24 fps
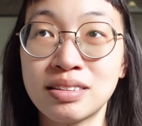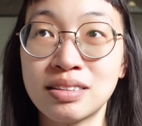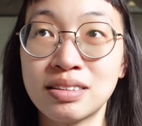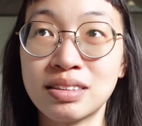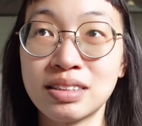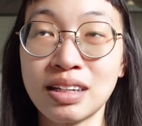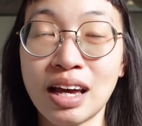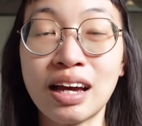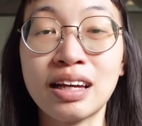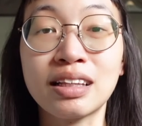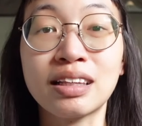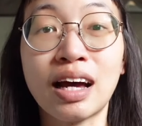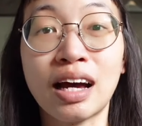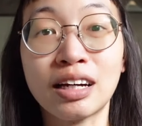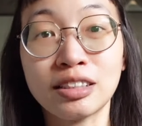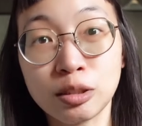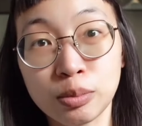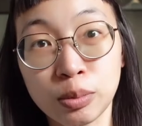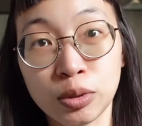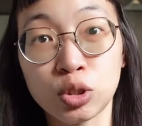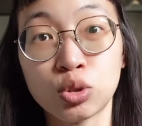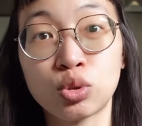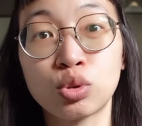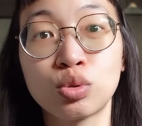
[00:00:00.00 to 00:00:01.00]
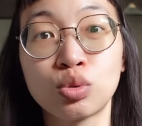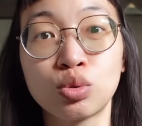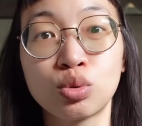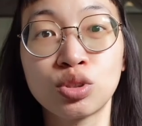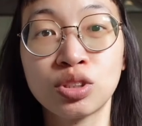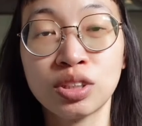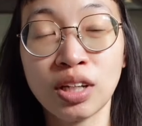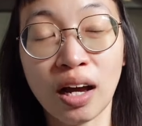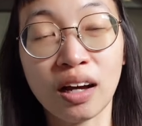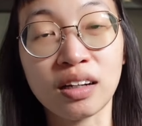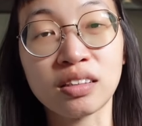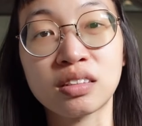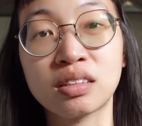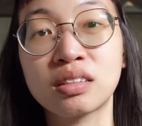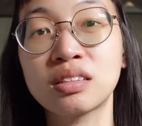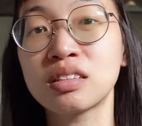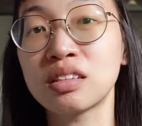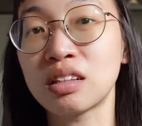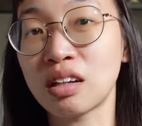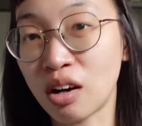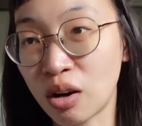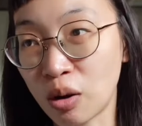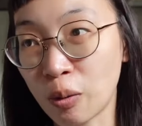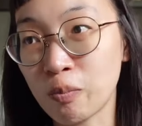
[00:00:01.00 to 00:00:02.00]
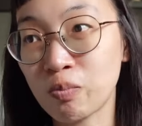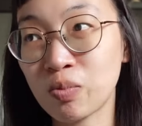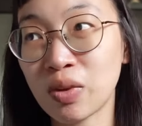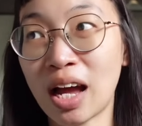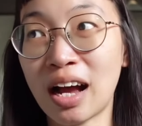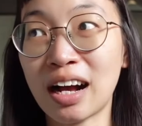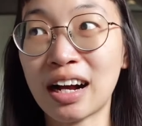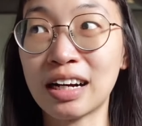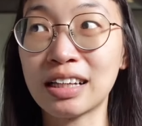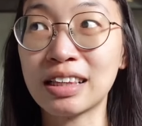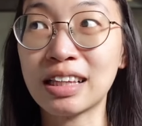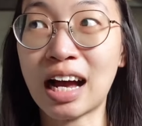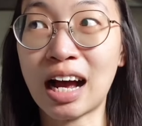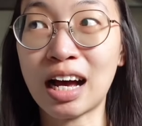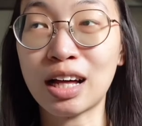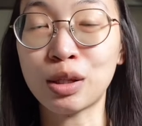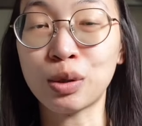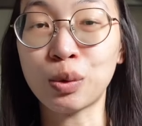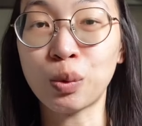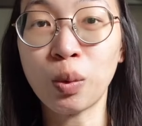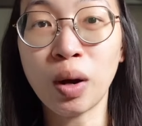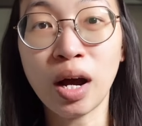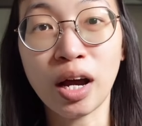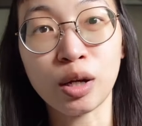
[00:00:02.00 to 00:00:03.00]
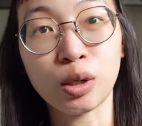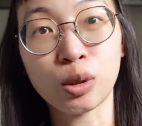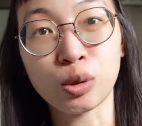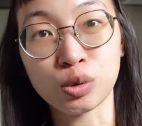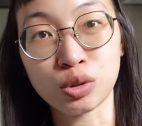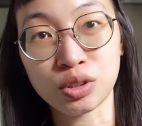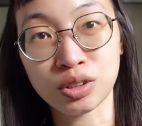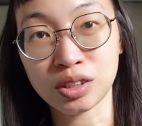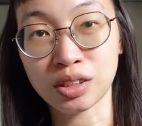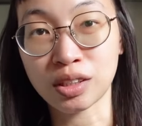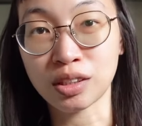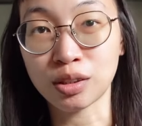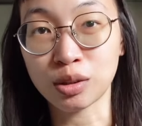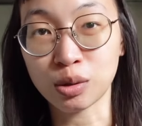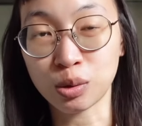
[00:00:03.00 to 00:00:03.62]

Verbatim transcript: 在他这本书上市以后，他跟他的外公之间的